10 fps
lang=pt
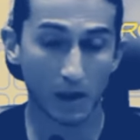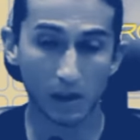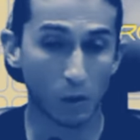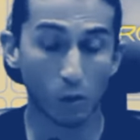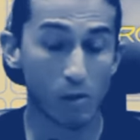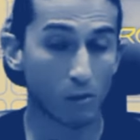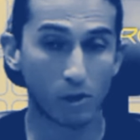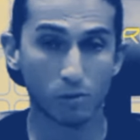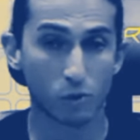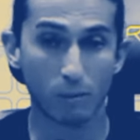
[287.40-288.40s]
E não
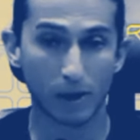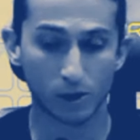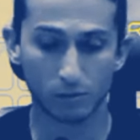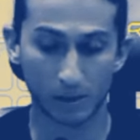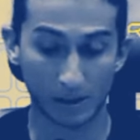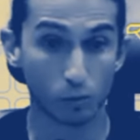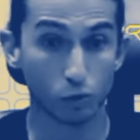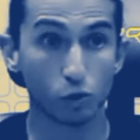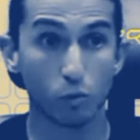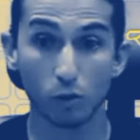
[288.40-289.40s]
comemoramos o empate.
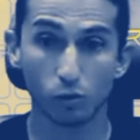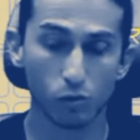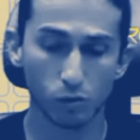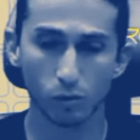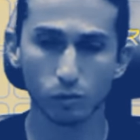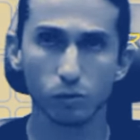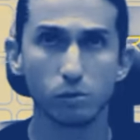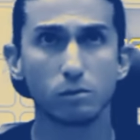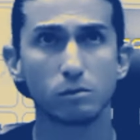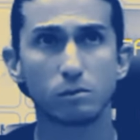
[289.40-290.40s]
Empatamos no último minuto com o um gol
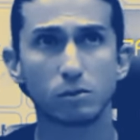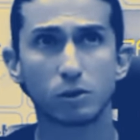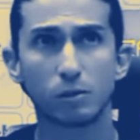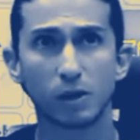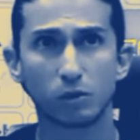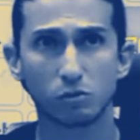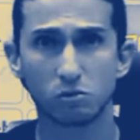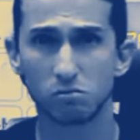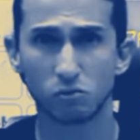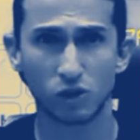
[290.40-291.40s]
do, se não me engano,
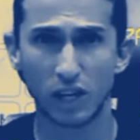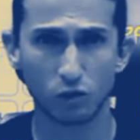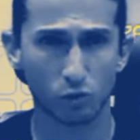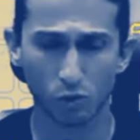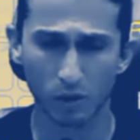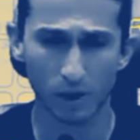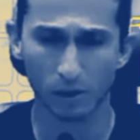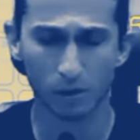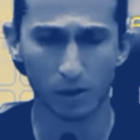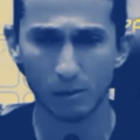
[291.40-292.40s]
do, do Gerson ou do
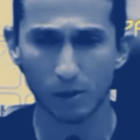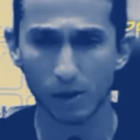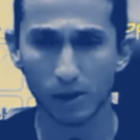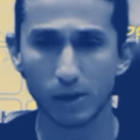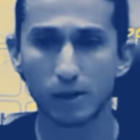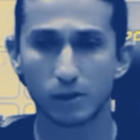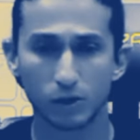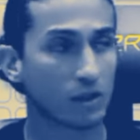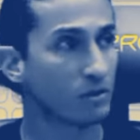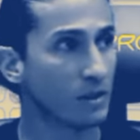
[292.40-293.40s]
Ribeiro, não lembro agora.
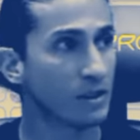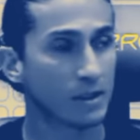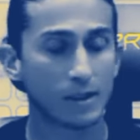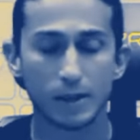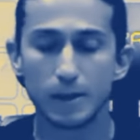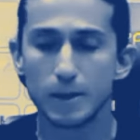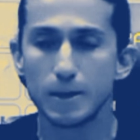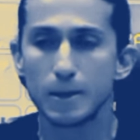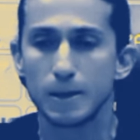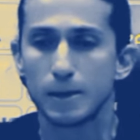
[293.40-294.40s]
Gerson, né?
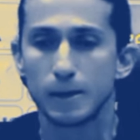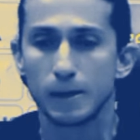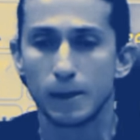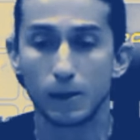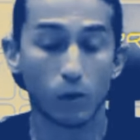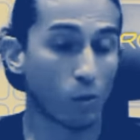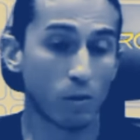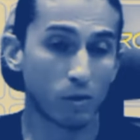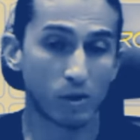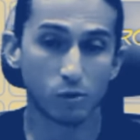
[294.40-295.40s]
E não
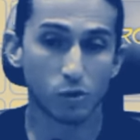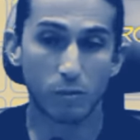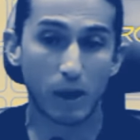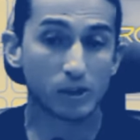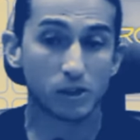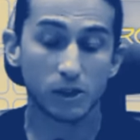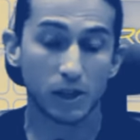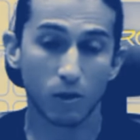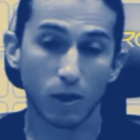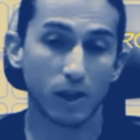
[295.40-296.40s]
comemoramos o empate
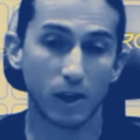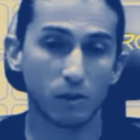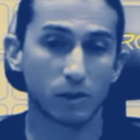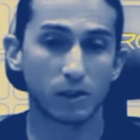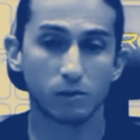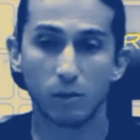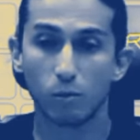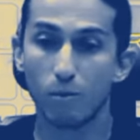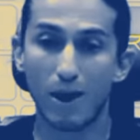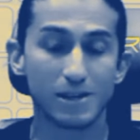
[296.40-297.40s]
e agora, claro, que tem um
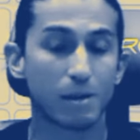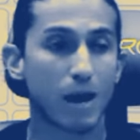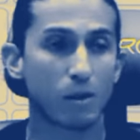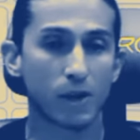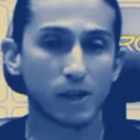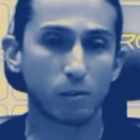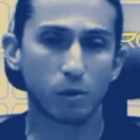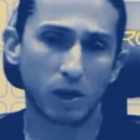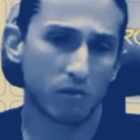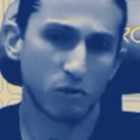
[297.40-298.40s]
sabor mais amargo ainda
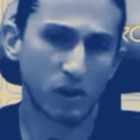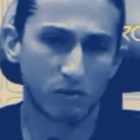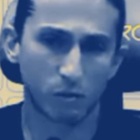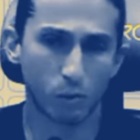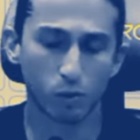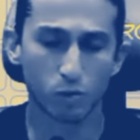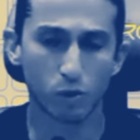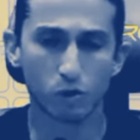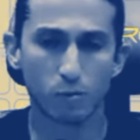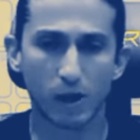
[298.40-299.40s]
porque faltavam poucos
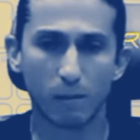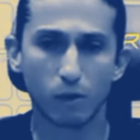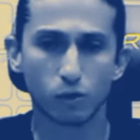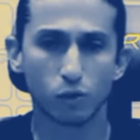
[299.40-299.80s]
minutos para acabar o